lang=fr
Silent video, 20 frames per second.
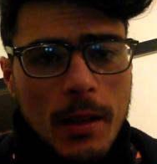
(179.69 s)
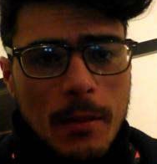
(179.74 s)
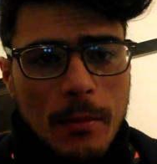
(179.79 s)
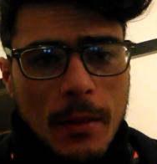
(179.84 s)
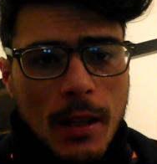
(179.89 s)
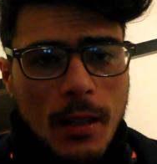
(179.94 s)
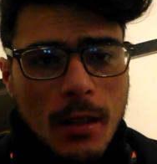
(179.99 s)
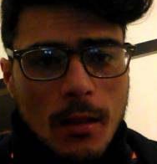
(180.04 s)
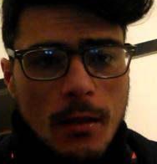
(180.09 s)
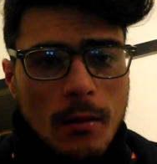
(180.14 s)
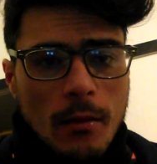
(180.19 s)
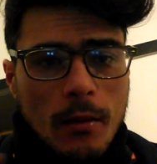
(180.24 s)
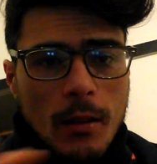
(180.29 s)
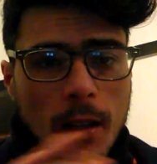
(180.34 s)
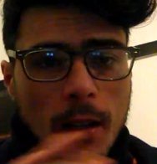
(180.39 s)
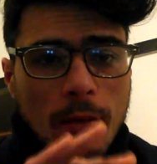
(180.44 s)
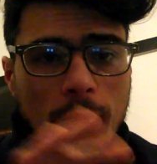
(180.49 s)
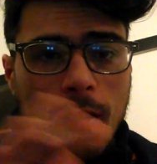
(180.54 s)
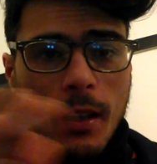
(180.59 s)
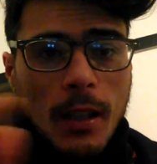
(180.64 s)
les mecs.
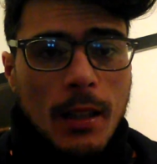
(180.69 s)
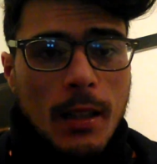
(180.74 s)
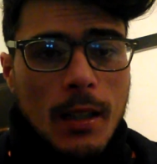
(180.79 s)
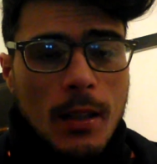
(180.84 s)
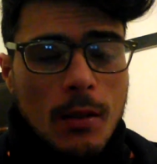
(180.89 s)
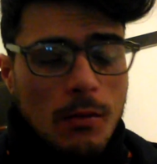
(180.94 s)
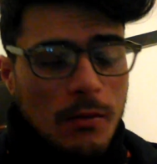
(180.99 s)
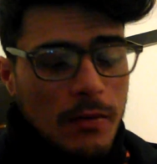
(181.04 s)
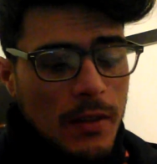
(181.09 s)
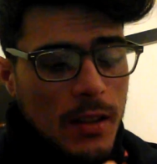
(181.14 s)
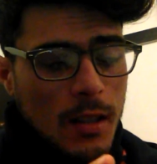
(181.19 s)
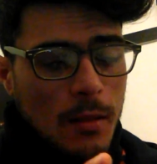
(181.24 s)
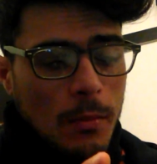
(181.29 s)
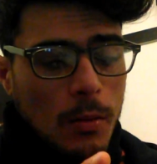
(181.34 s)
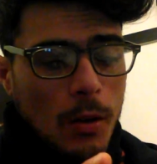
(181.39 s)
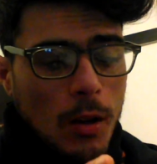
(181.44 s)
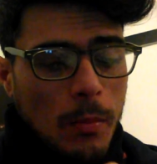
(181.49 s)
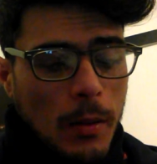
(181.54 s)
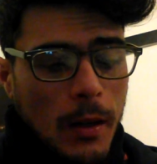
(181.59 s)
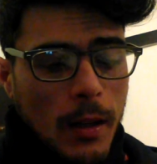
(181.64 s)
La vérité, ils ont fait ça
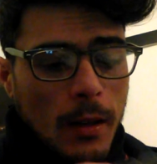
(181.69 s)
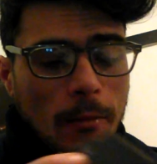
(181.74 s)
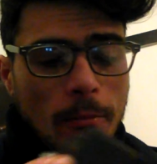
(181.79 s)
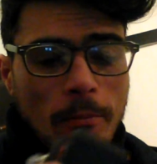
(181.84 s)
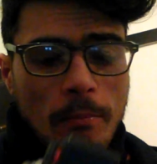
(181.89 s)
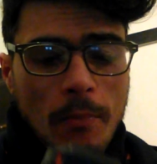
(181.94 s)
propre. Hein.